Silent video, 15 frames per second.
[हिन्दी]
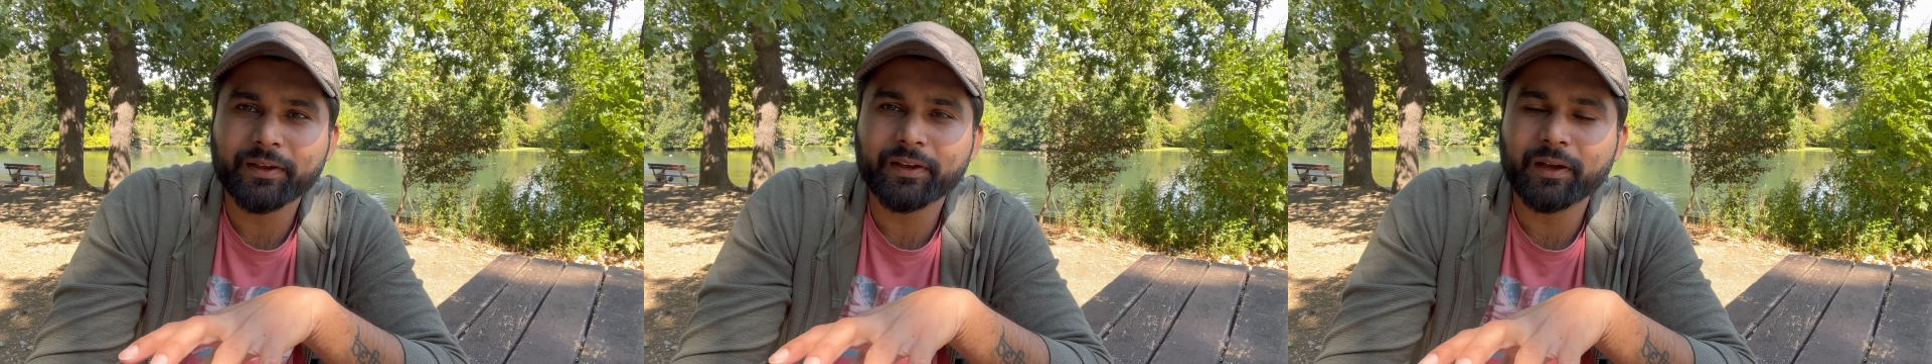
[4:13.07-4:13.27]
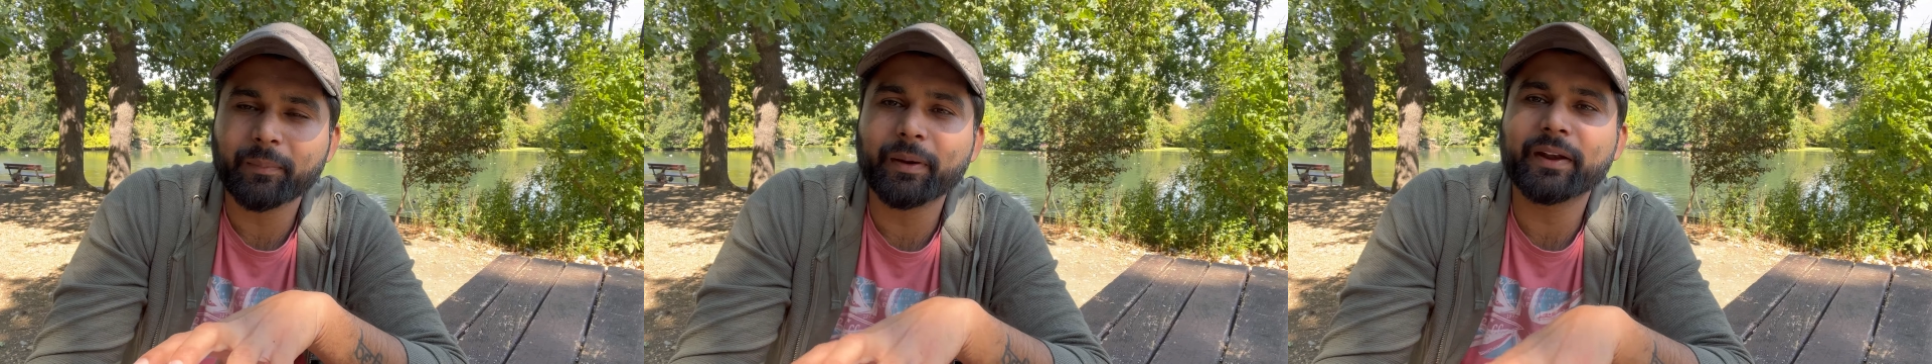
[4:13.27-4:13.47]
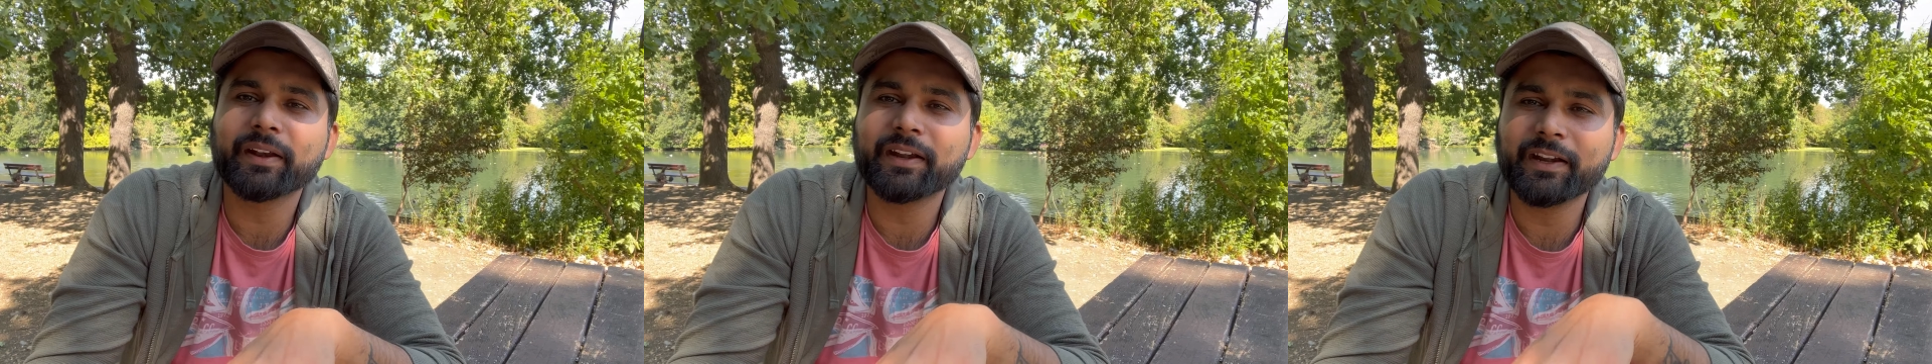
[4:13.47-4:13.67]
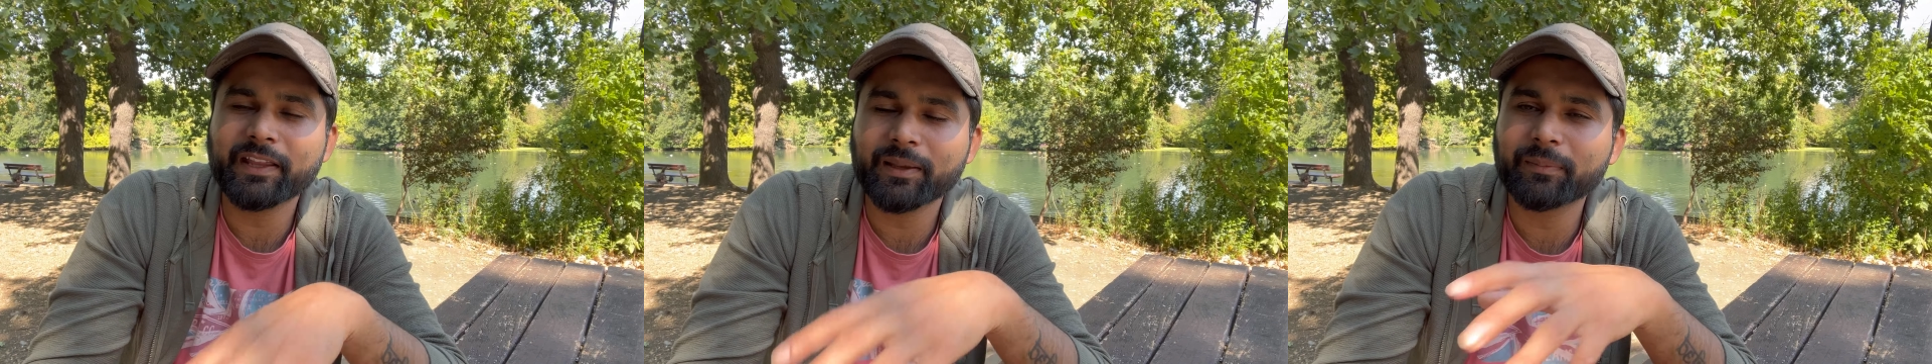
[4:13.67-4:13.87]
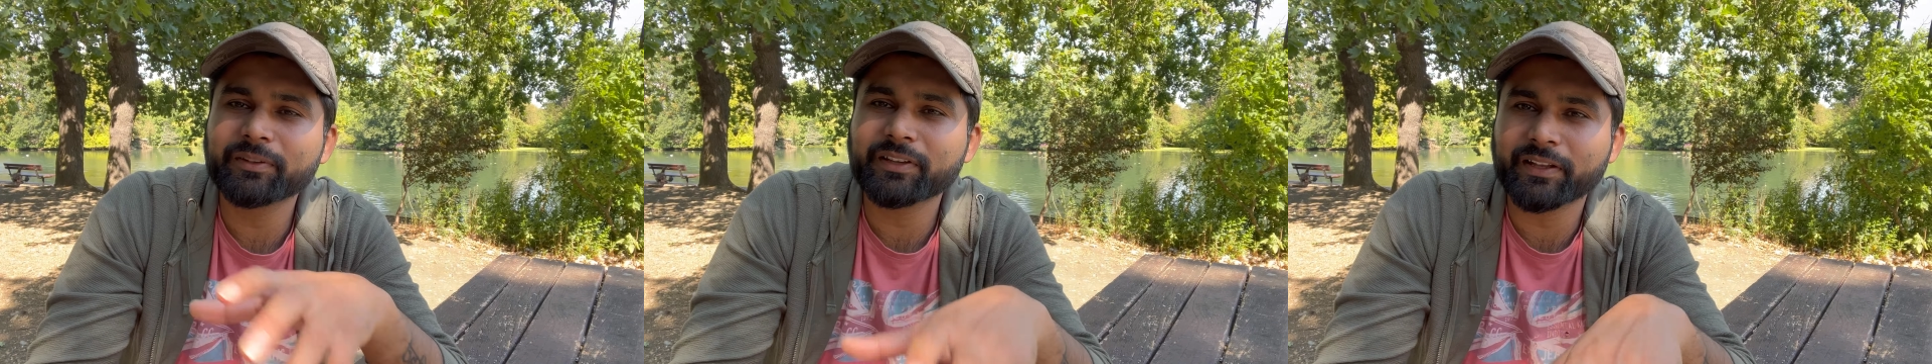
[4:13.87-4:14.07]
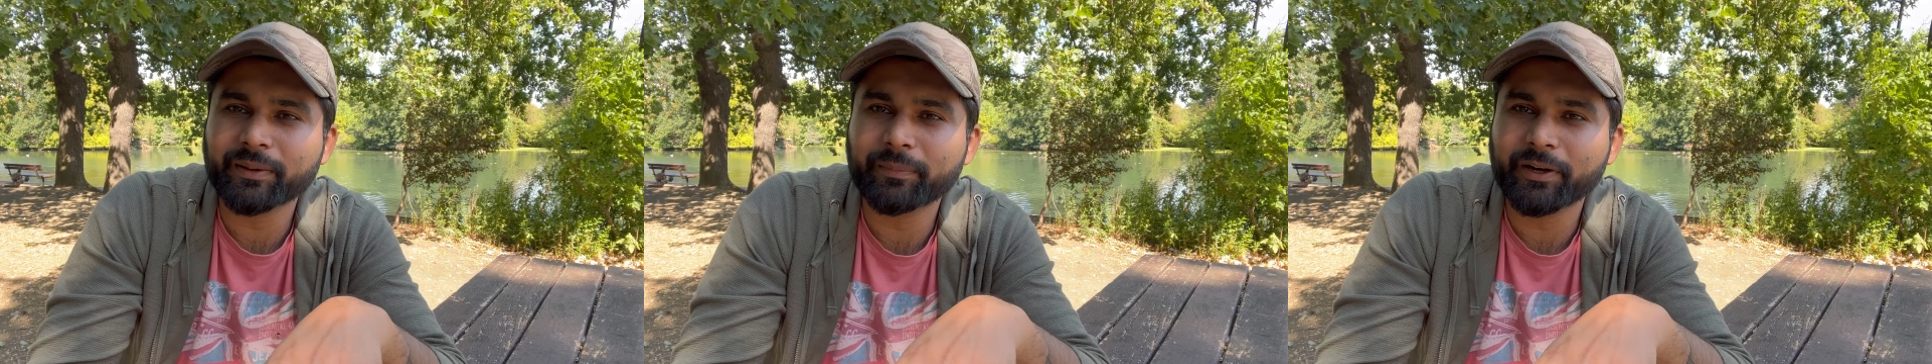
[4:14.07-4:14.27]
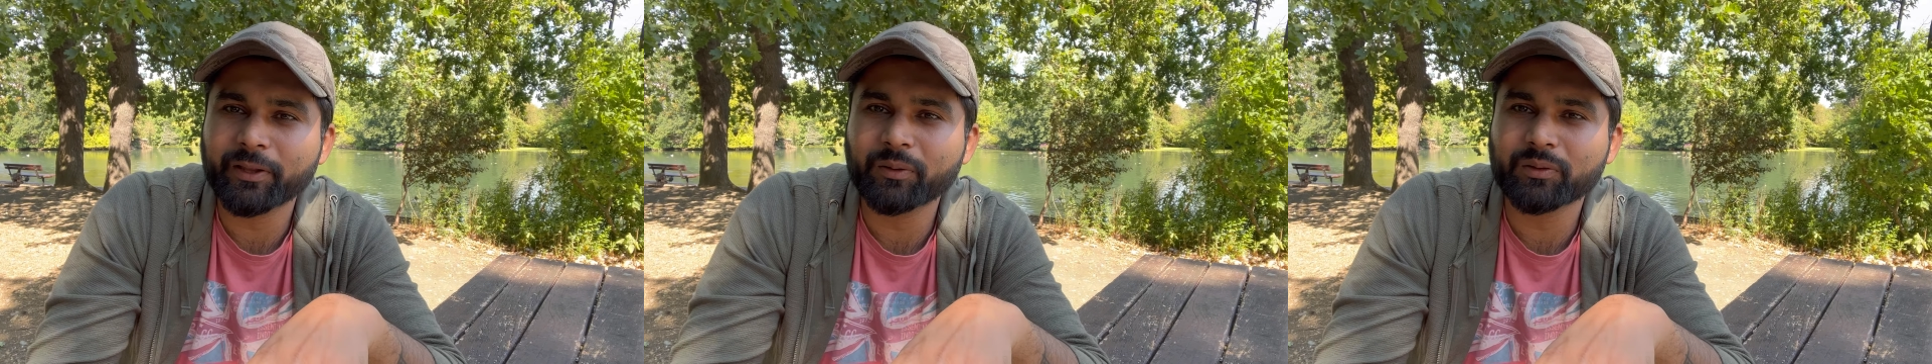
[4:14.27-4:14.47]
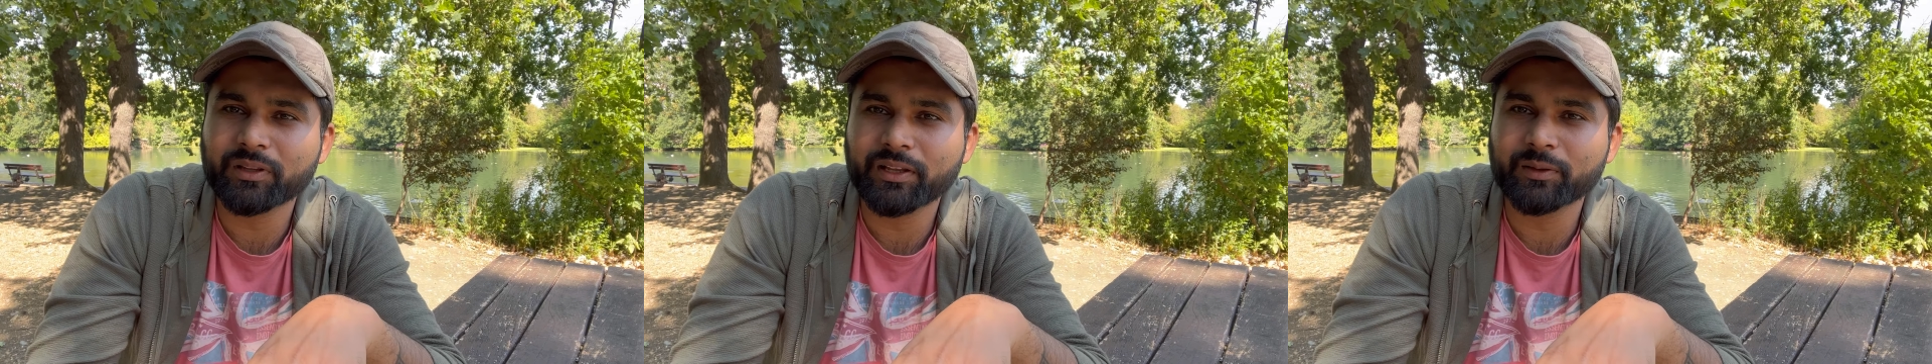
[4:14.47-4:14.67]
हमारे इंडिया में ज़्यादा बड़े
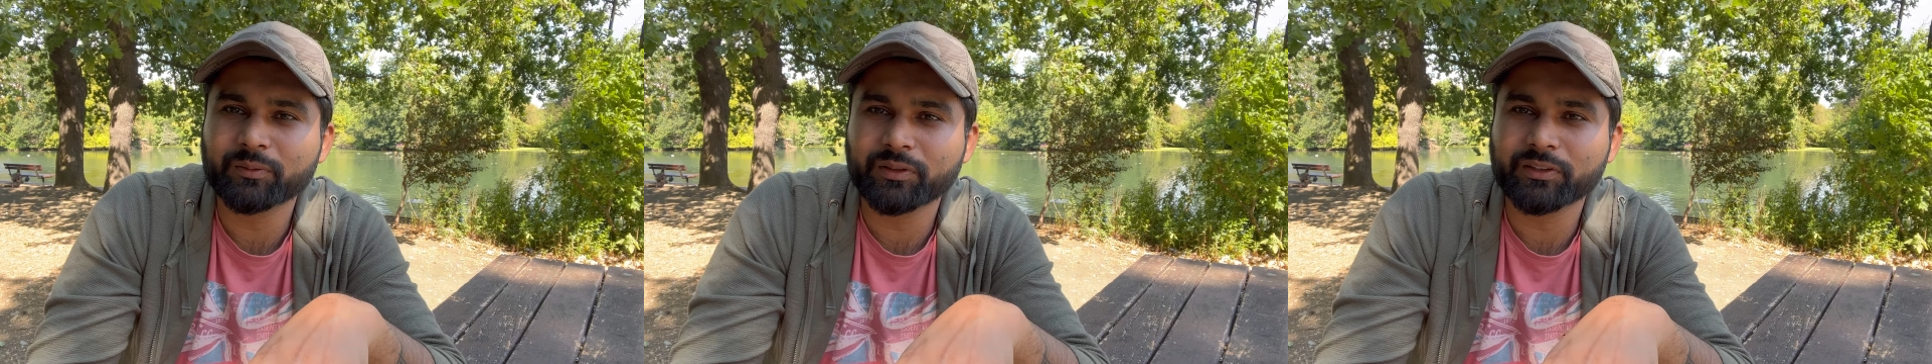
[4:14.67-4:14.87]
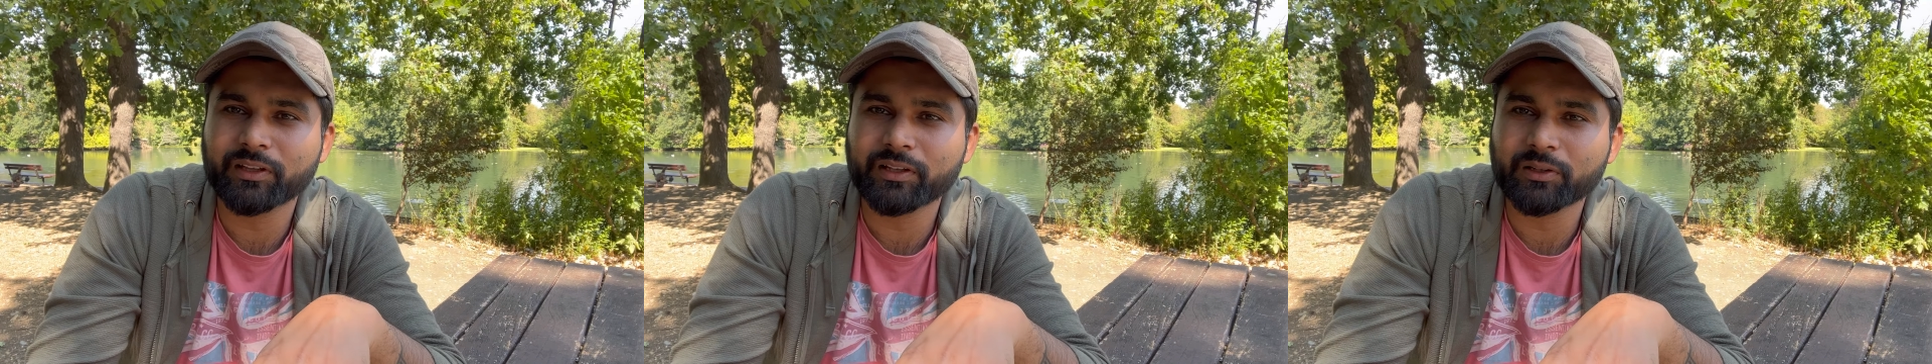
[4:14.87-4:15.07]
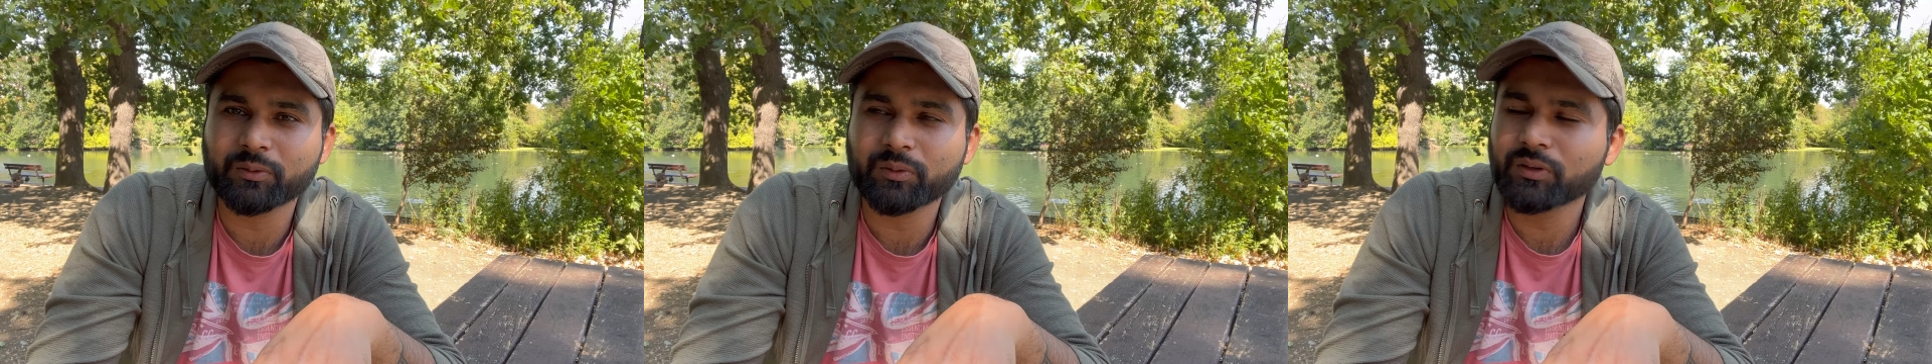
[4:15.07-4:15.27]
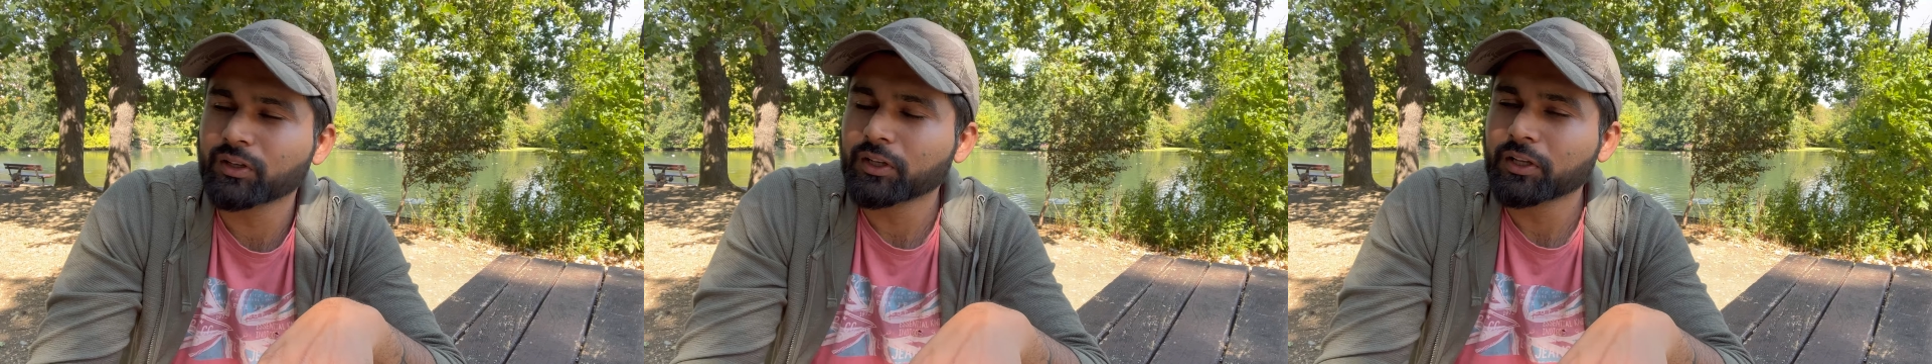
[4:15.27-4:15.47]
होते हैं उससे ज़्यादा तो